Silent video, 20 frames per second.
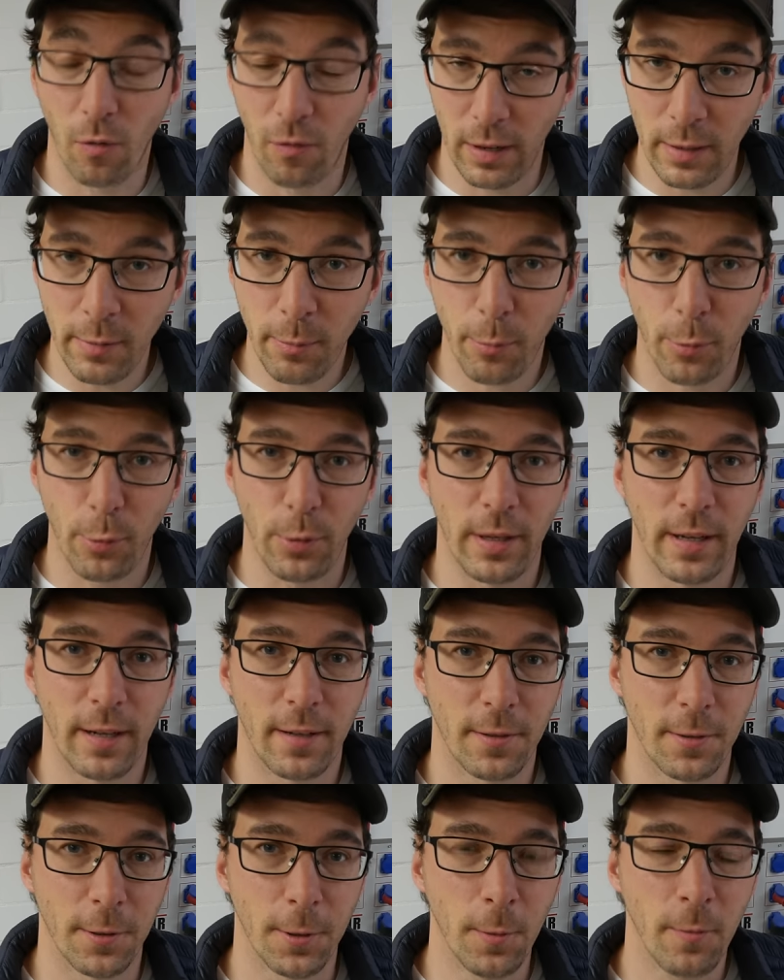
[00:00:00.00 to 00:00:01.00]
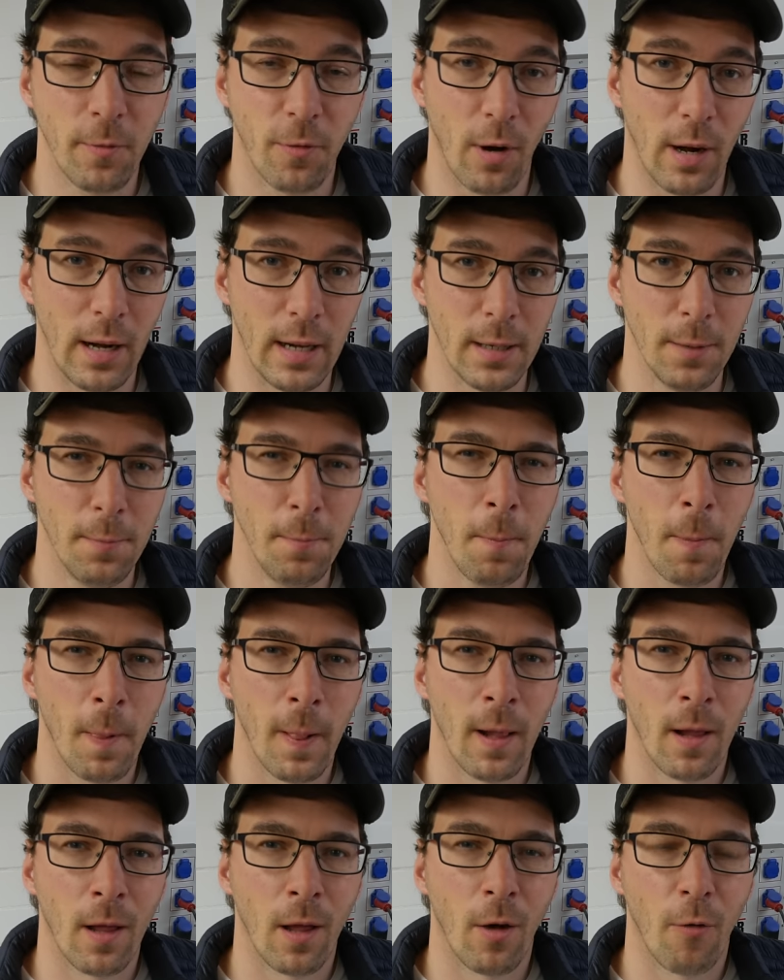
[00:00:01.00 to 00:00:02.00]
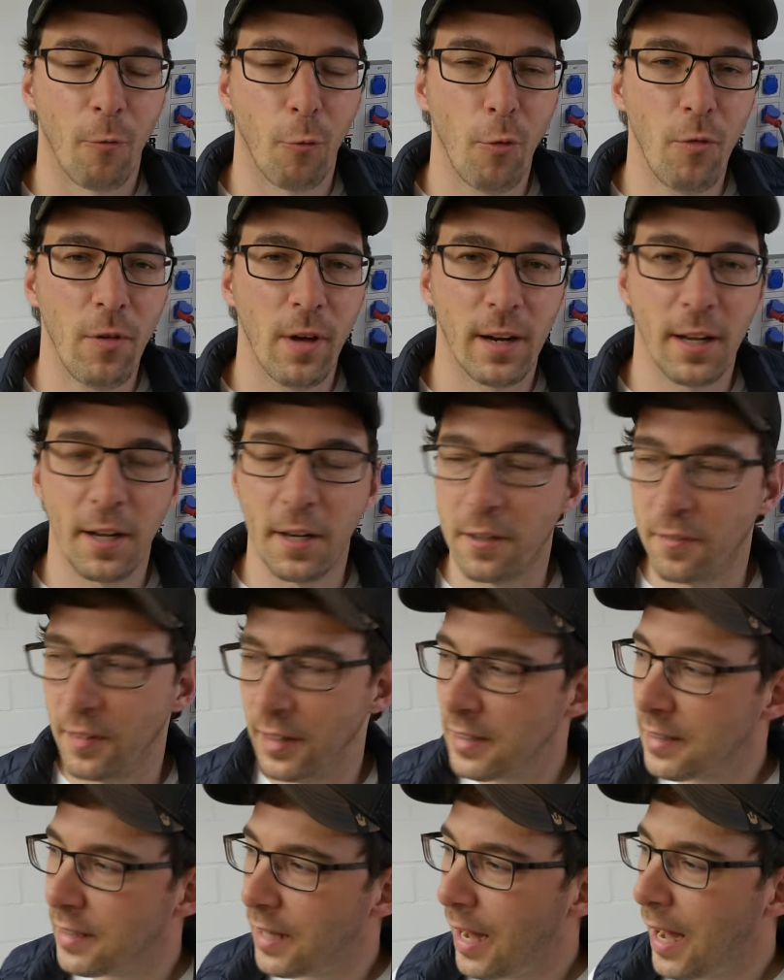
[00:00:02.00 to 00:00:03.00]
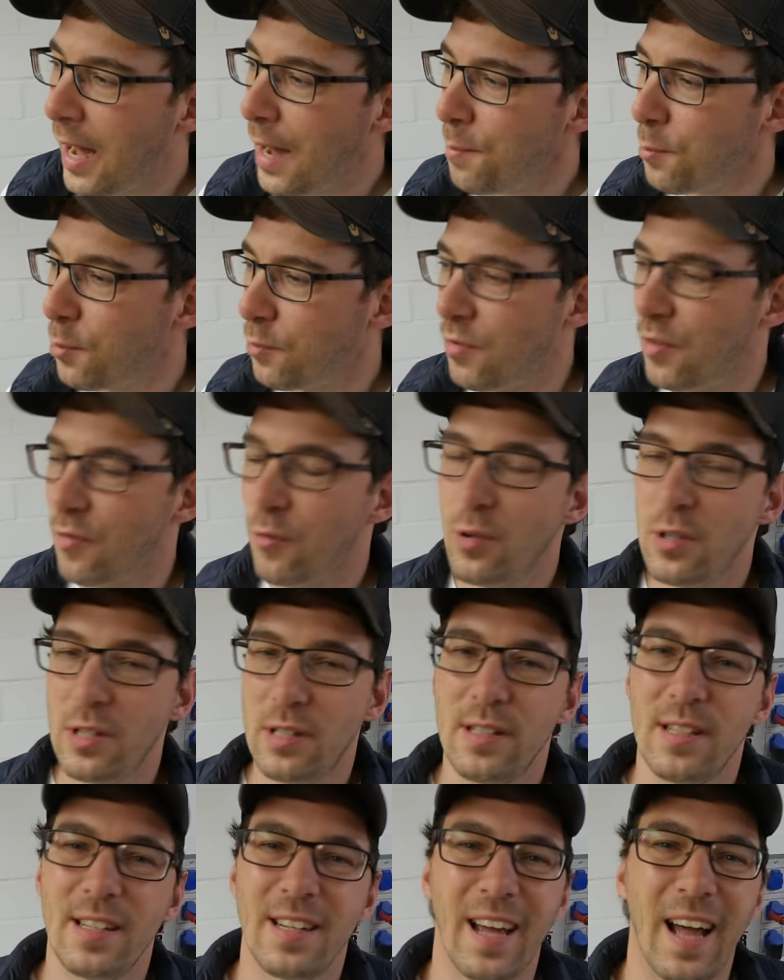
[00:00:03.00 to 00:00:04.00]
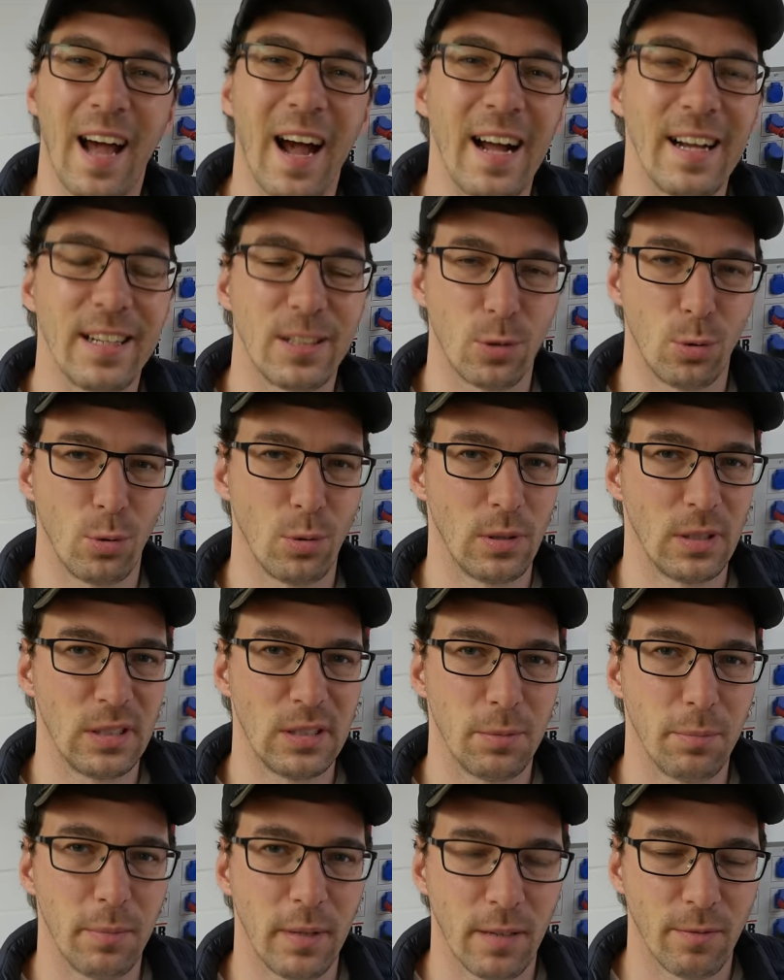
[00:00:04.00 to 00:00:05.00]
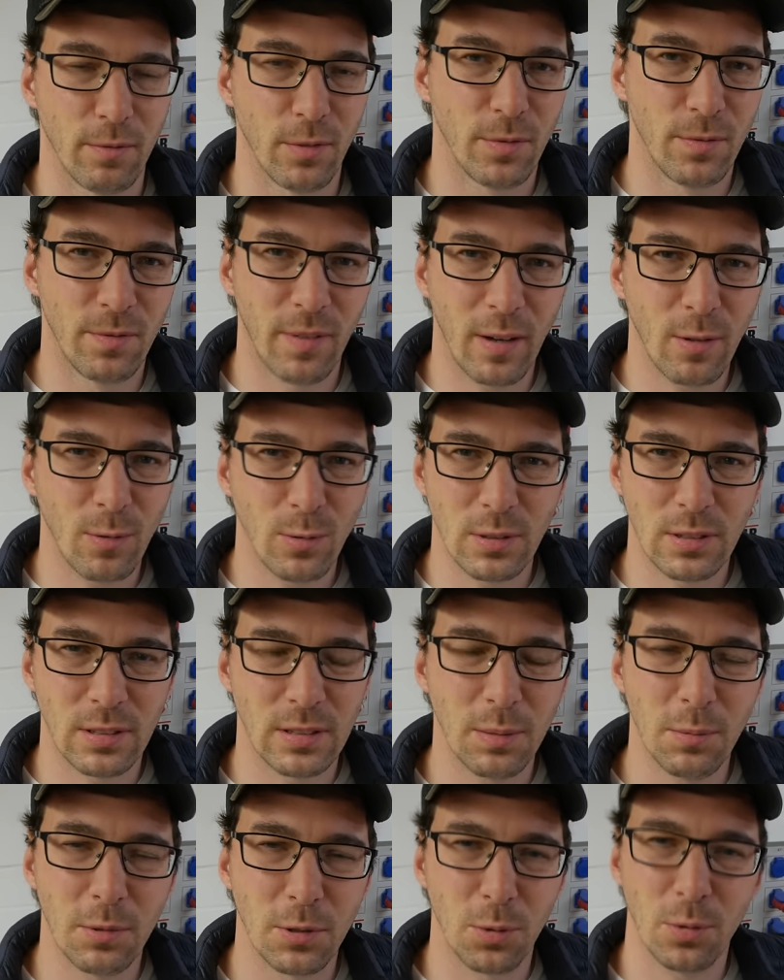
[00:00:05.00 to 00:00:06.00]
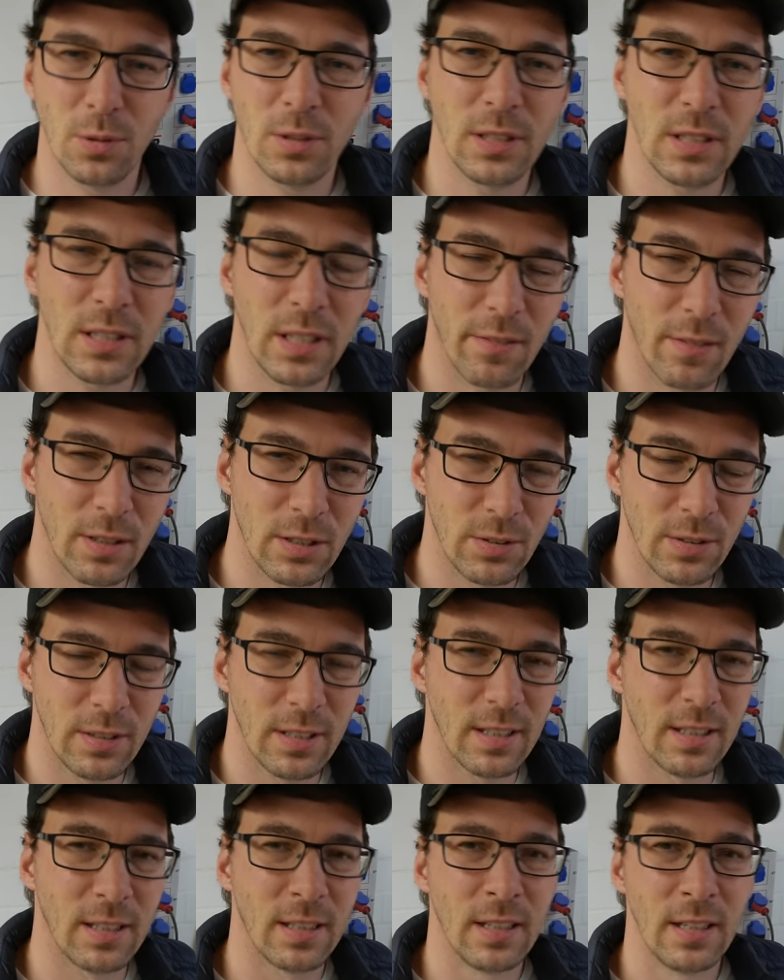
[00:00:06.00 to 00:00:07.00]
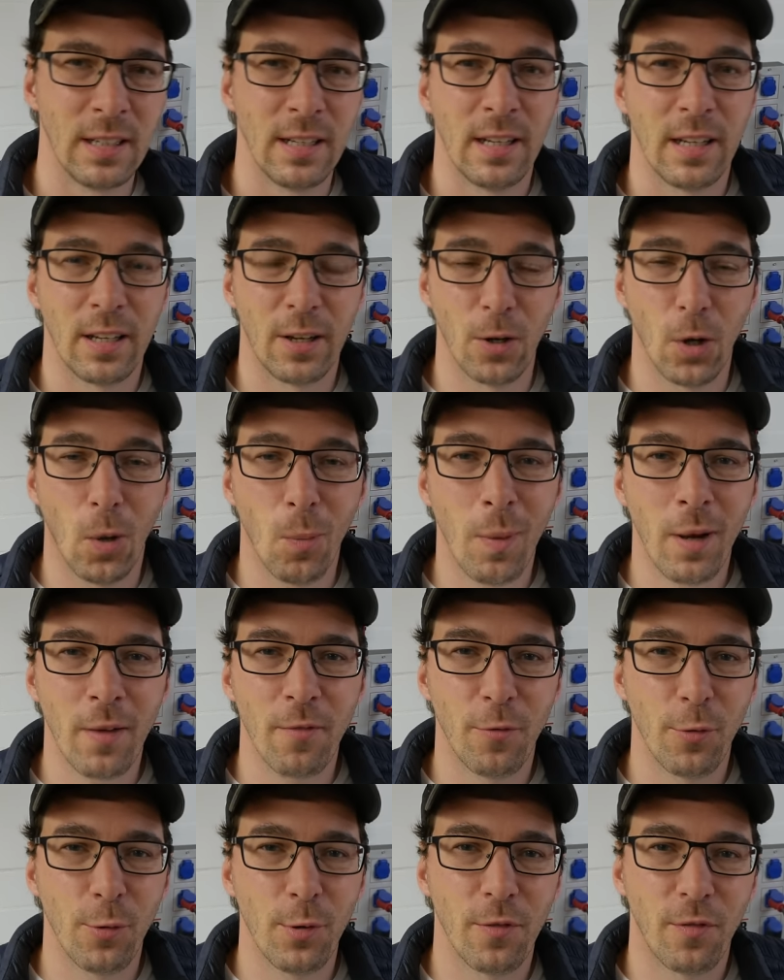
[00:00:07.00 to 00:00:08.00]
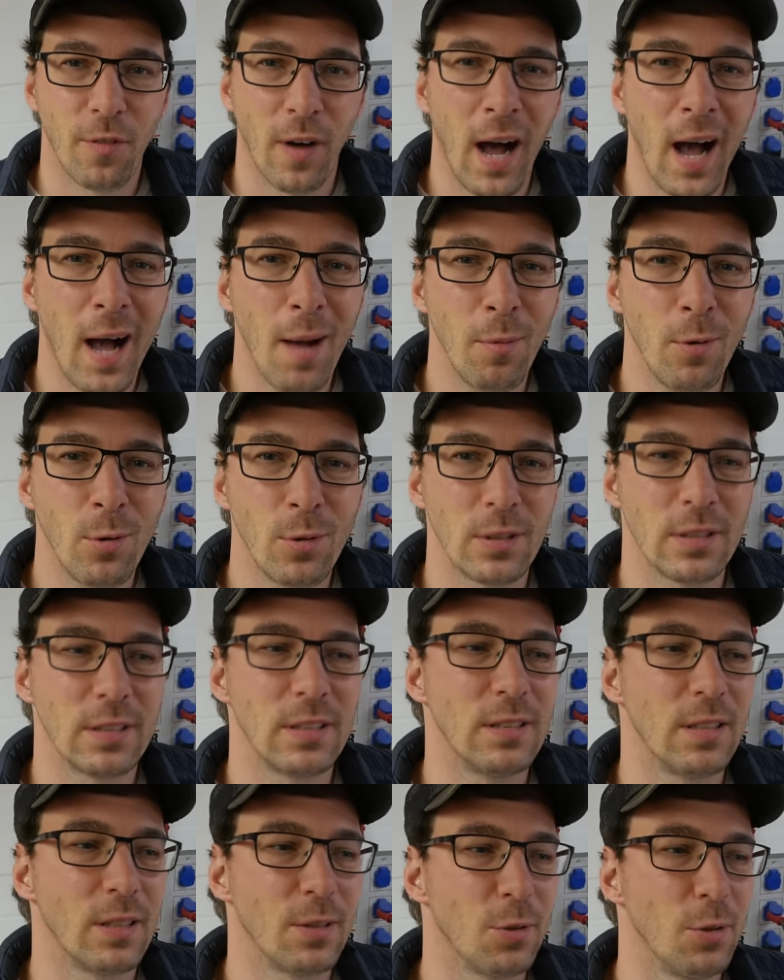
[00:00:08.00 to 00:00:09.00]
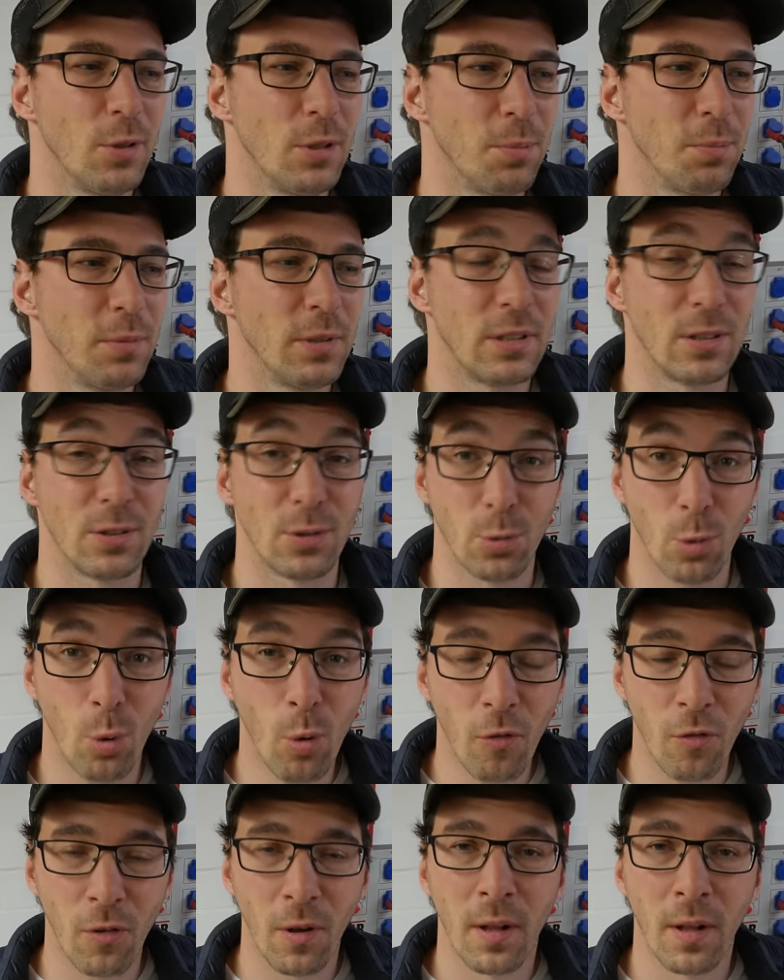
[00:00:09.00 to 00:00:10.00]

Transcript: Wandprojekte vor allem, wo wir an einer Wand kamen und wir wussten den Rahlton nicht mehr. Wir waren uns ziemlich unsicher, was wir da genommen hatten für eine Farbe und das ist natürlich ein bisschen doof.